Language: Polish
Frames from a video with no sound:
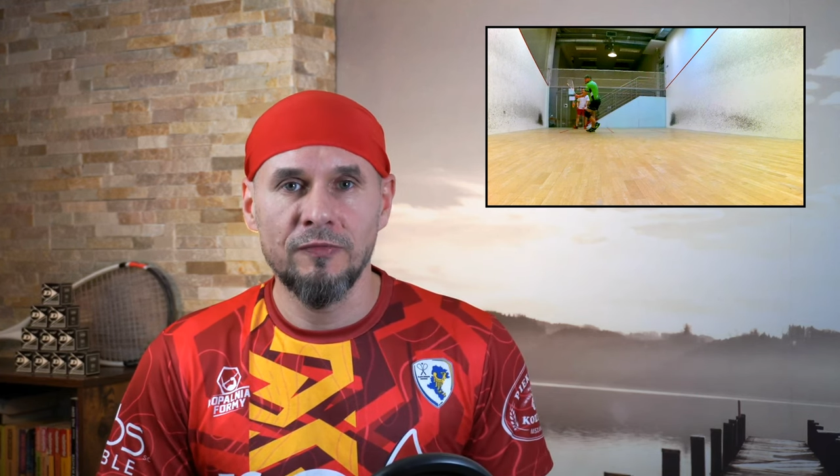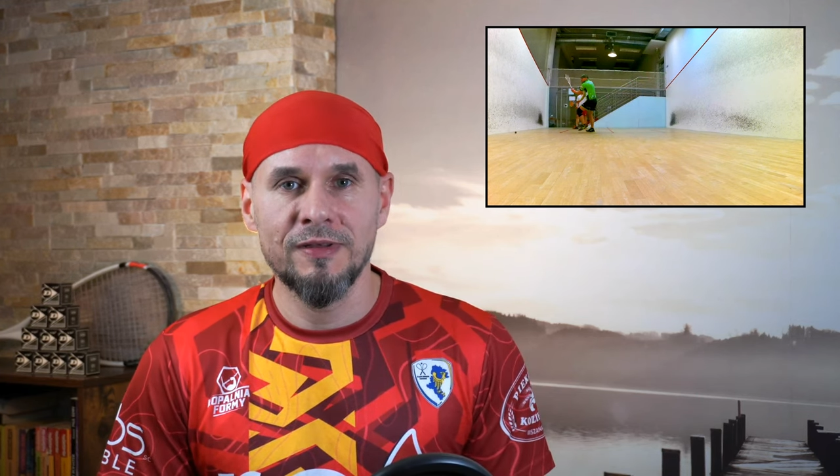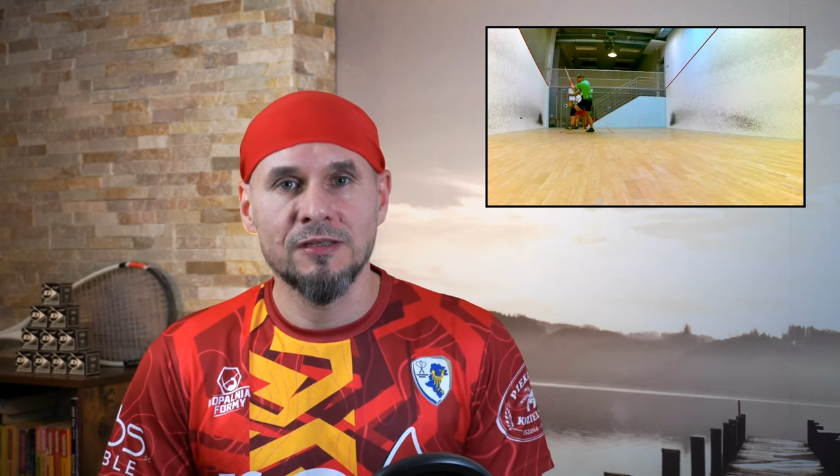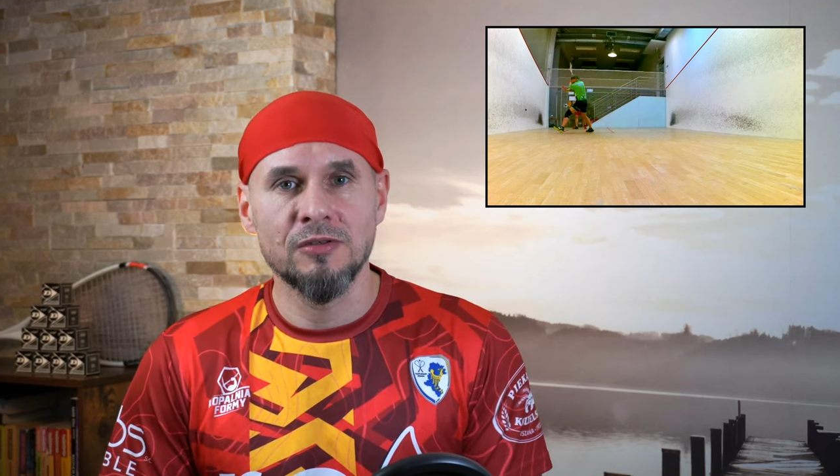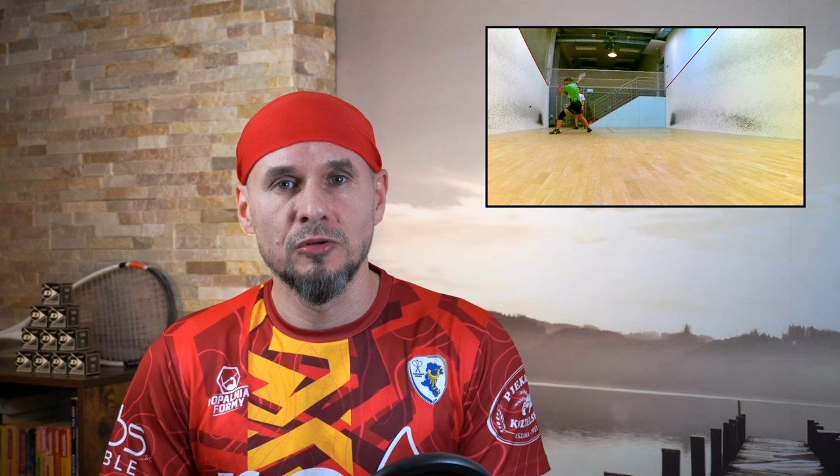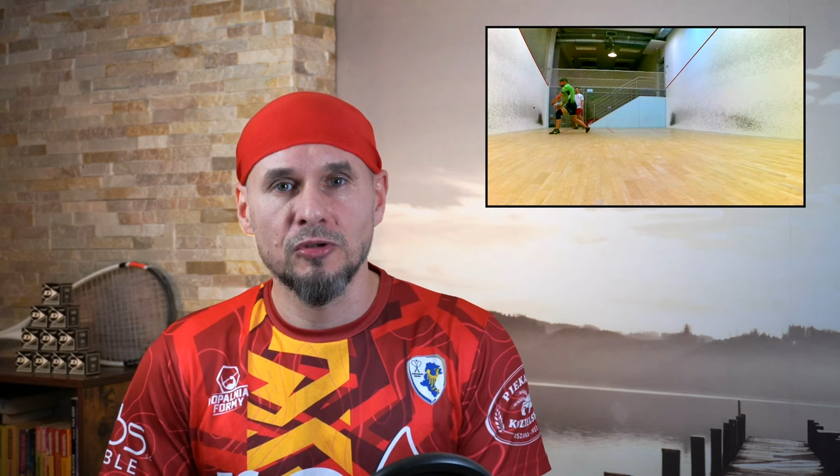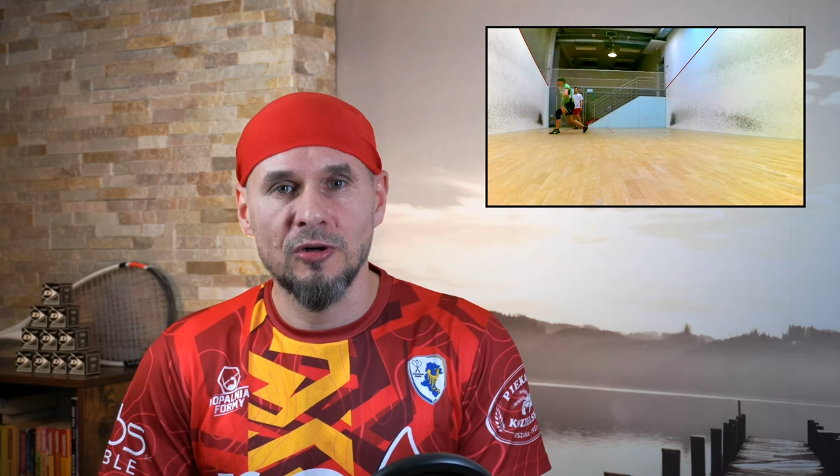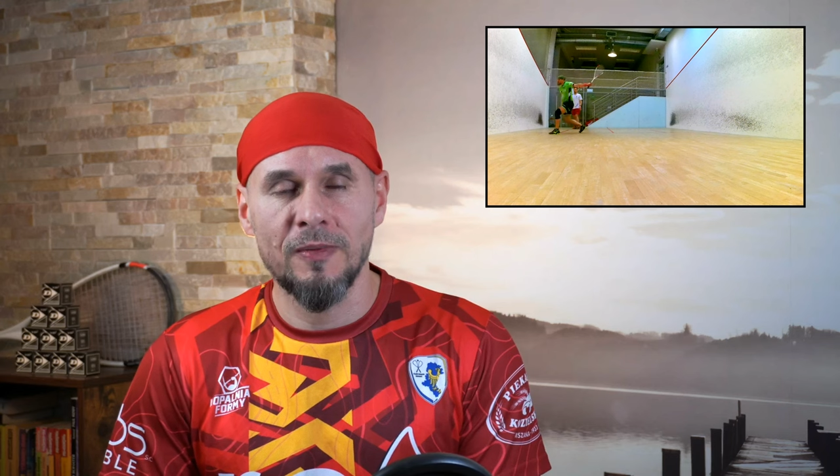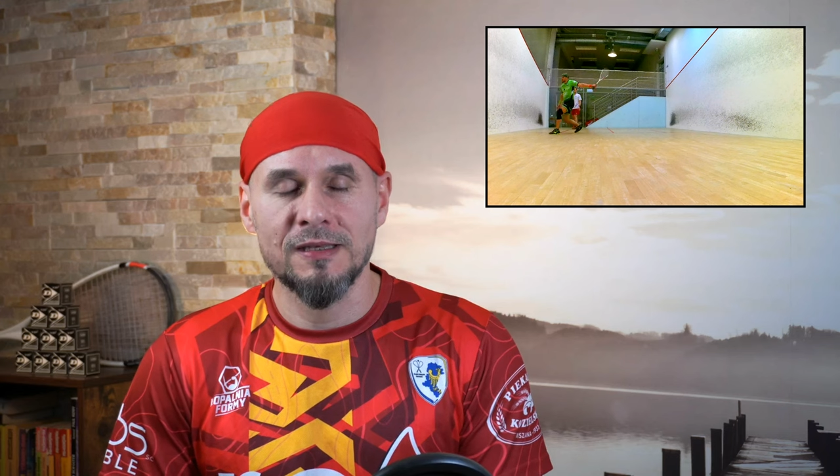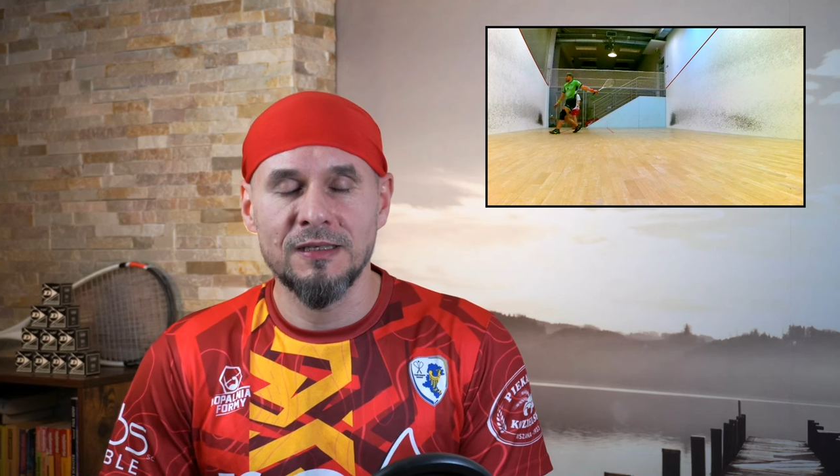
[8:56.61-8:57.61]
więc dużo
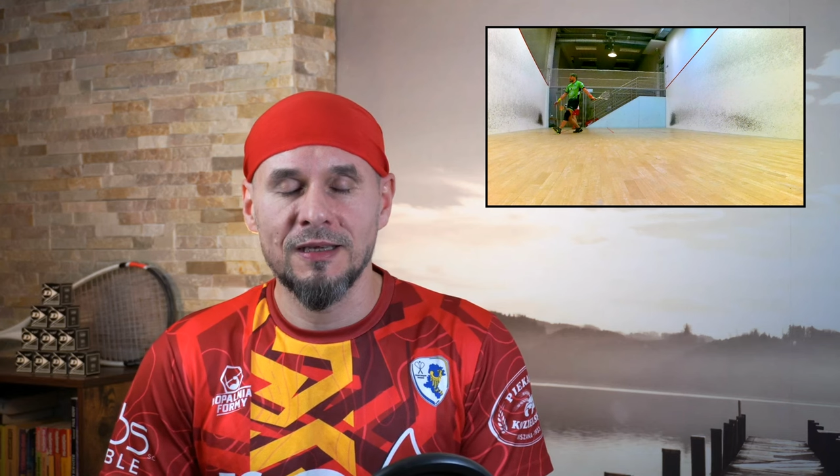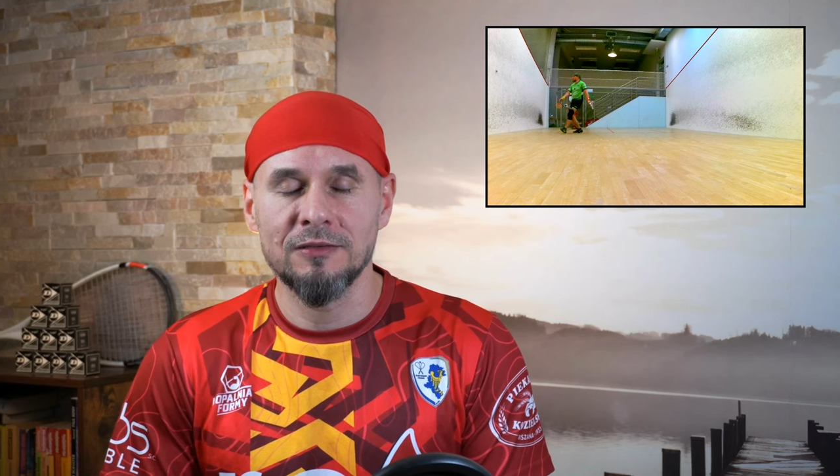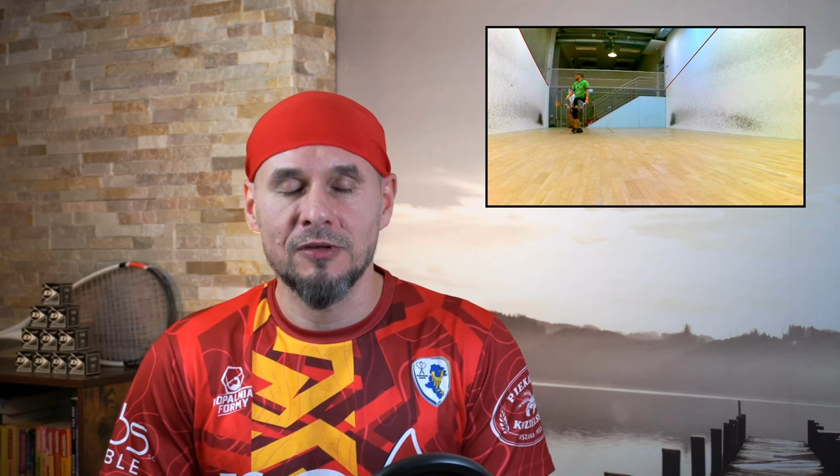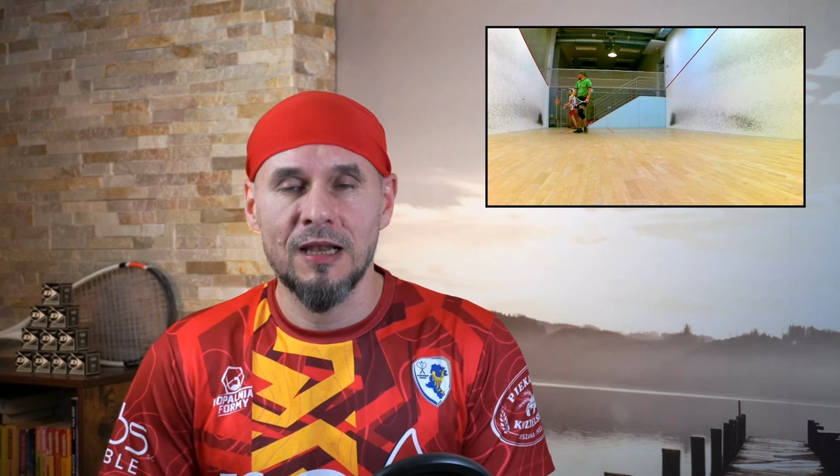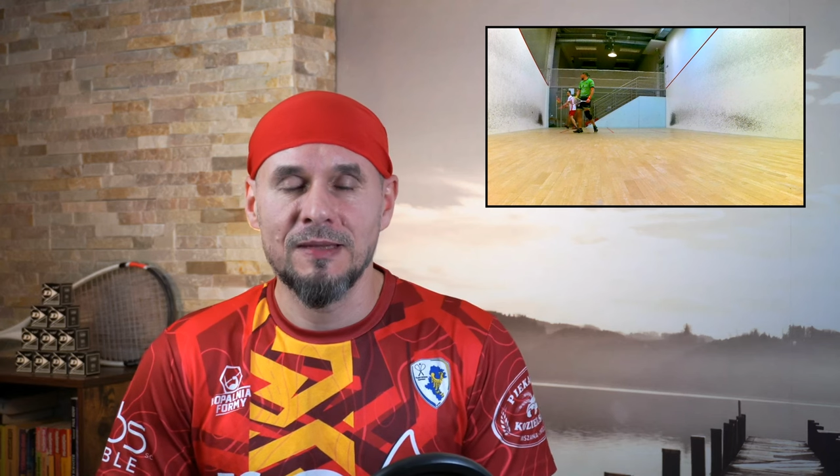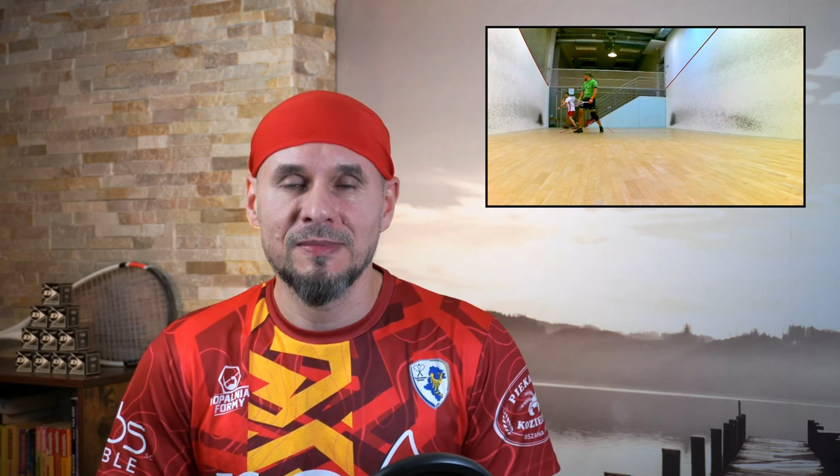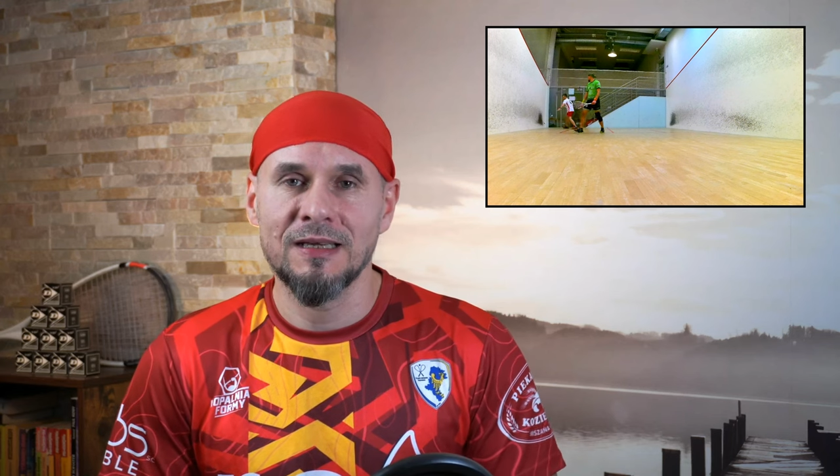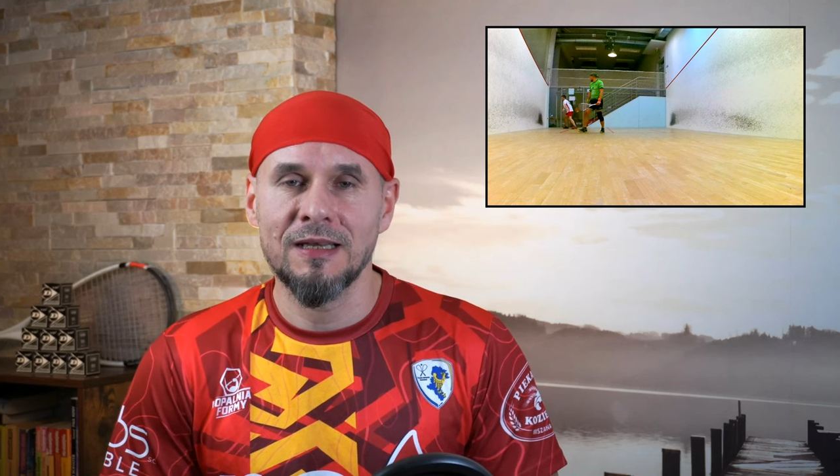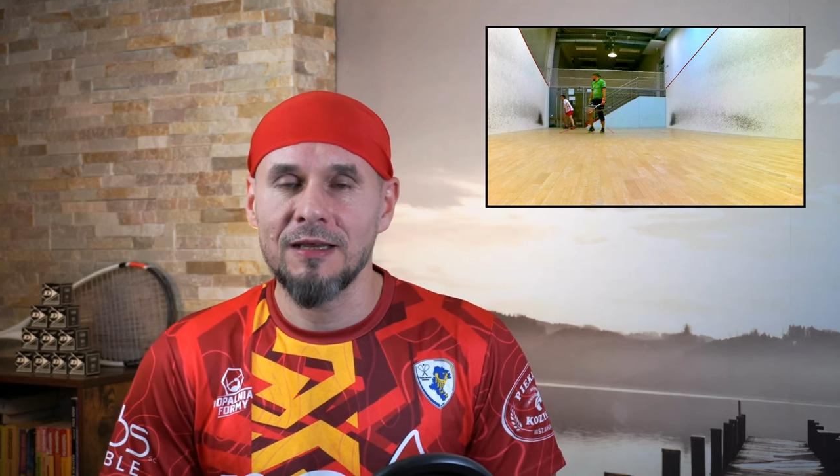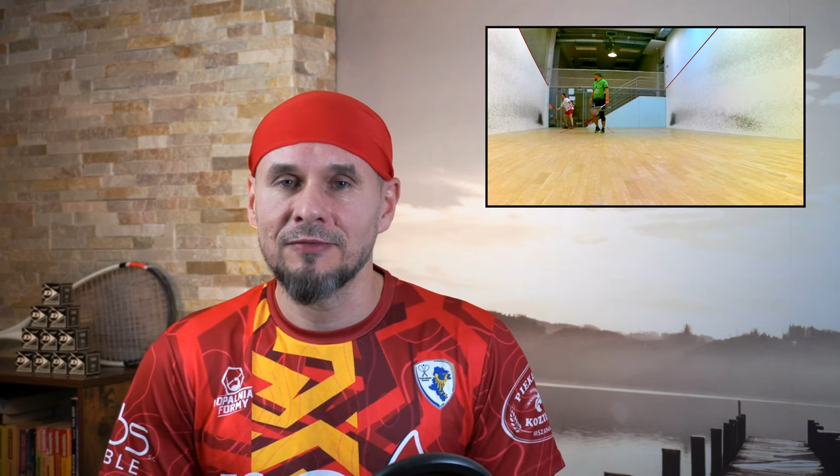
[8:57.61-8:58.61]
bardziej naturalnym zagraniem